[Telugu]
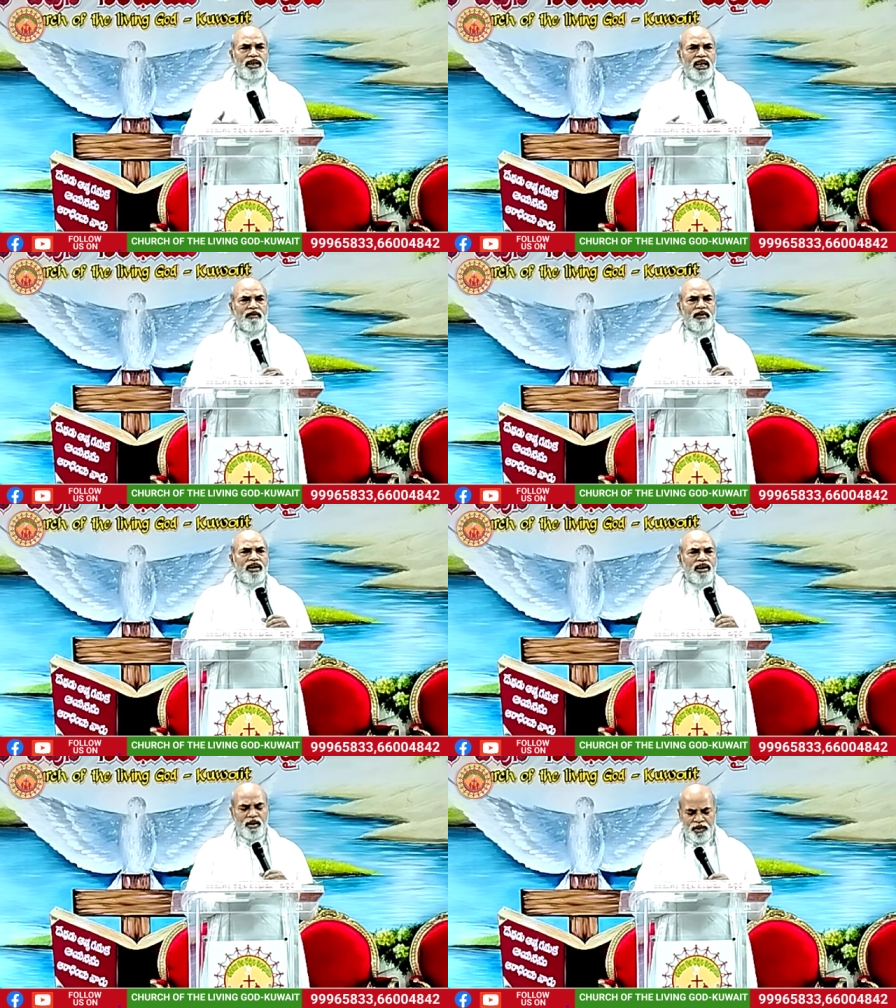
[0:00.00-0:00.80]
ఇరవై
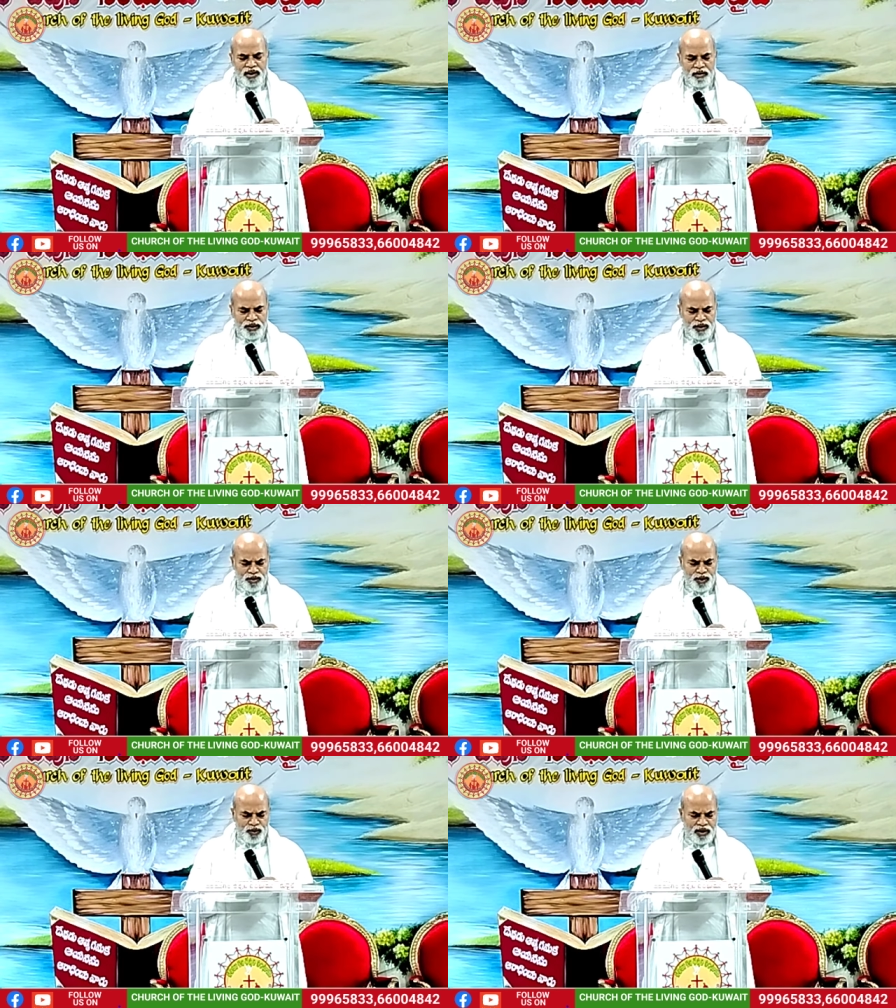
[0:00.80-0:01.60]
ఎనిమిదవ
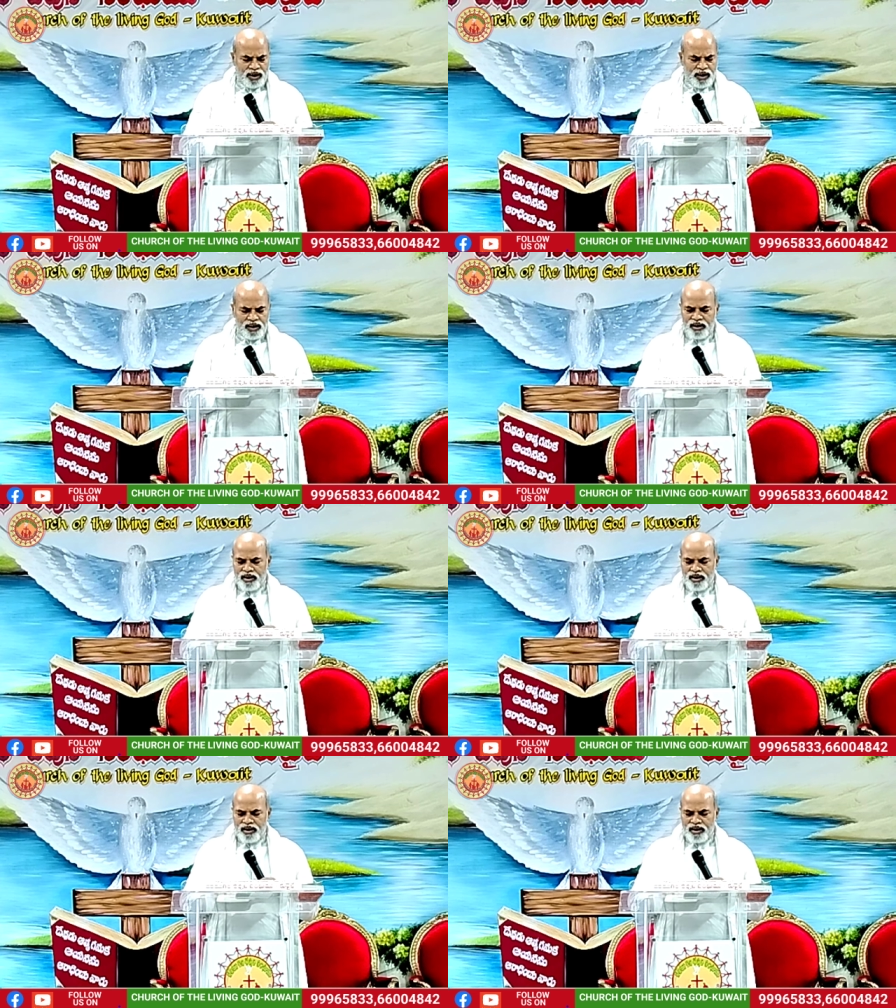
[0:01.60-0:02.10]
వచనం చూడండి